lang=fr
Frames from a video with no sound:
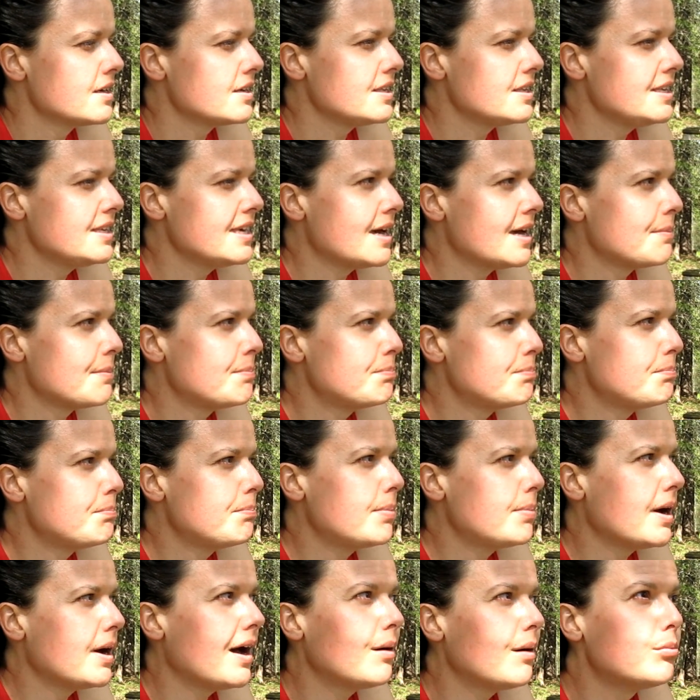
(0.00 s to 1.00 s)
Il n'y a
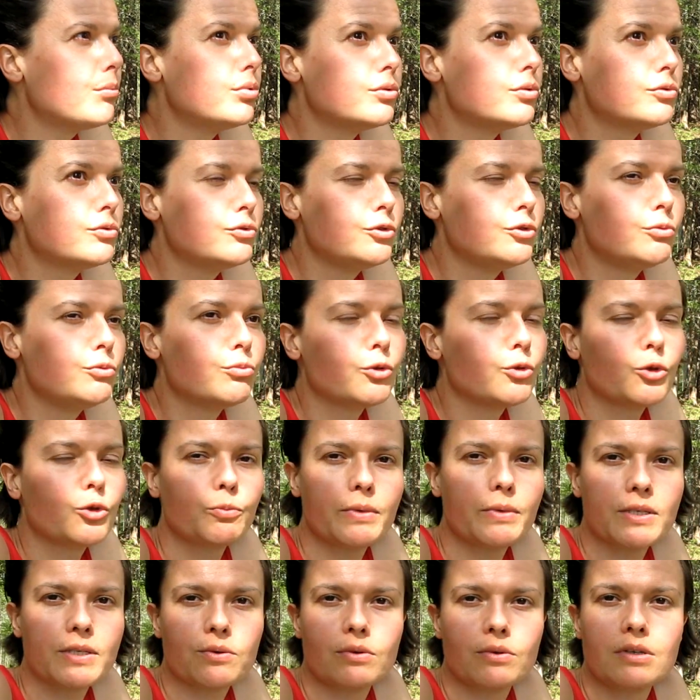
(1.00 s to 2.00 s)
pas beaucoup de monde
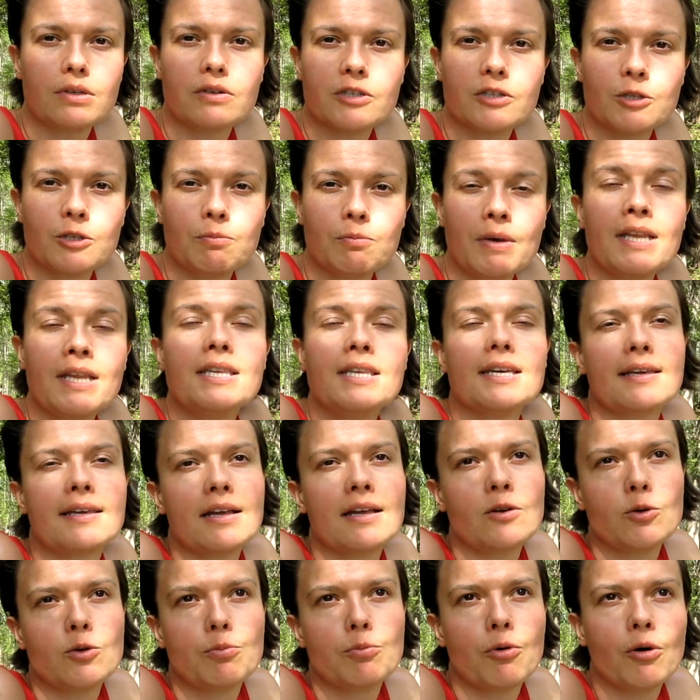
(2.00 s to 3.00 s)
parce qu'on est en semaine, il y a
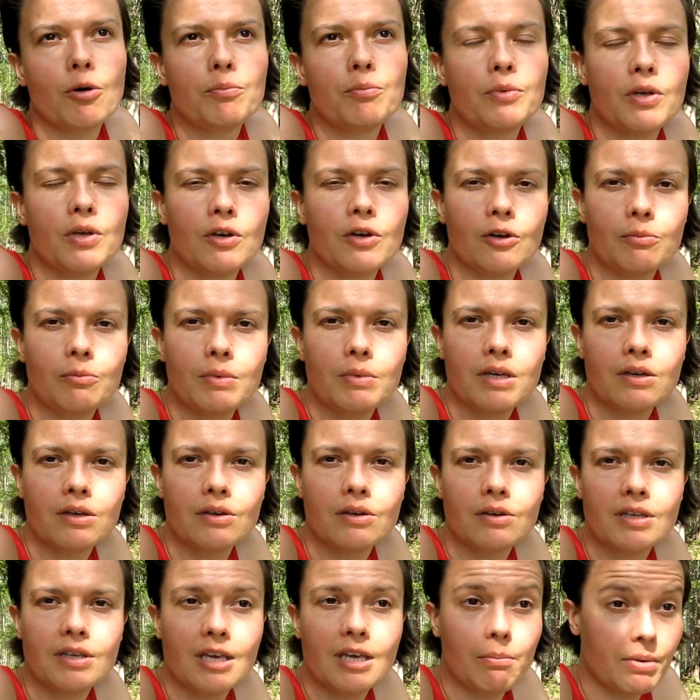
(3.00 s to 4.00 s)
quelques promeneurs, mais
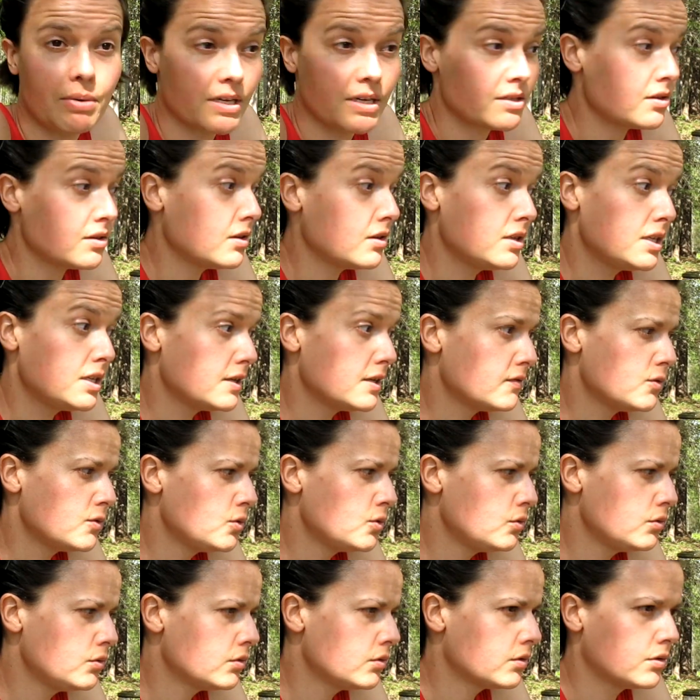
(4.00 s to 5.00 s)
euh, il n'y a personne qui est,
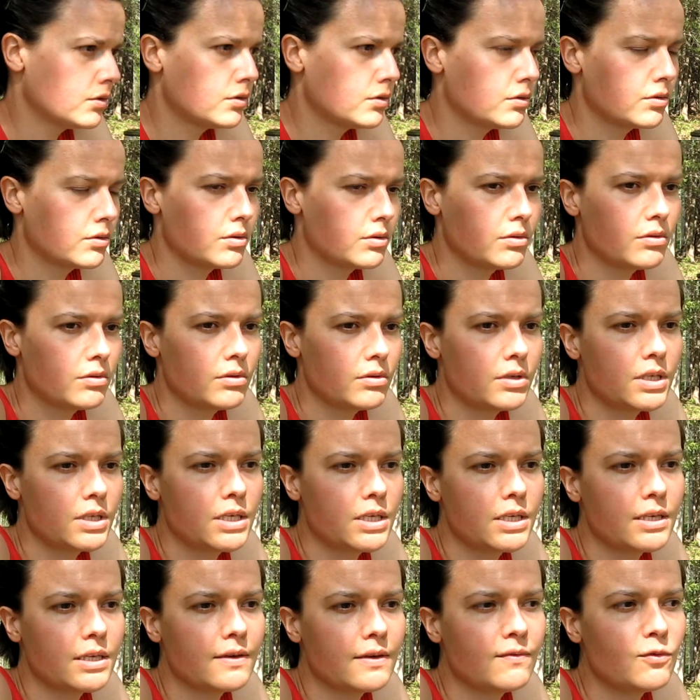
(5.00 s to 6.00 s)
venu,
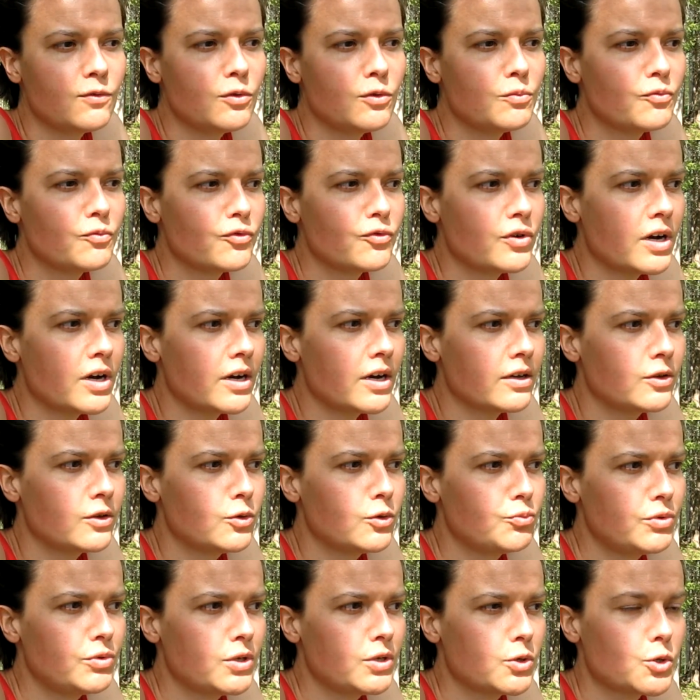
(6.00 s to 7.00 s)
qui est venu me voir
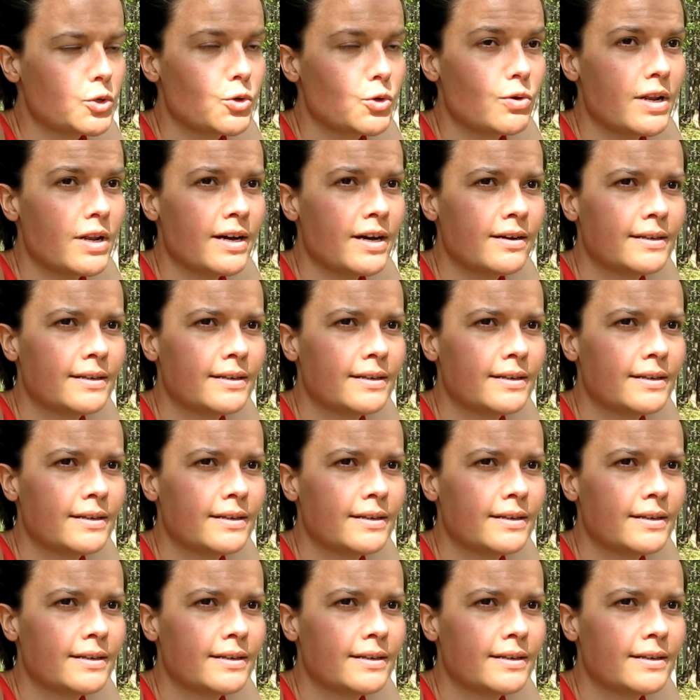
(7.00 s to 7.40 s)
depuis que je suis là.